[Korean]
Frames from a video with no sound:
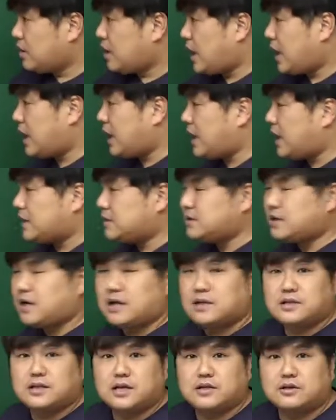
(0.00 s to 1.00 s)

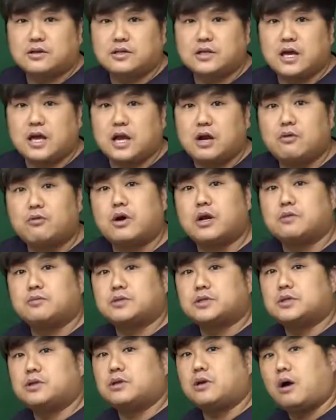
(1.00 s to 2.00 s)
hard란 단어에다 ly 붙이는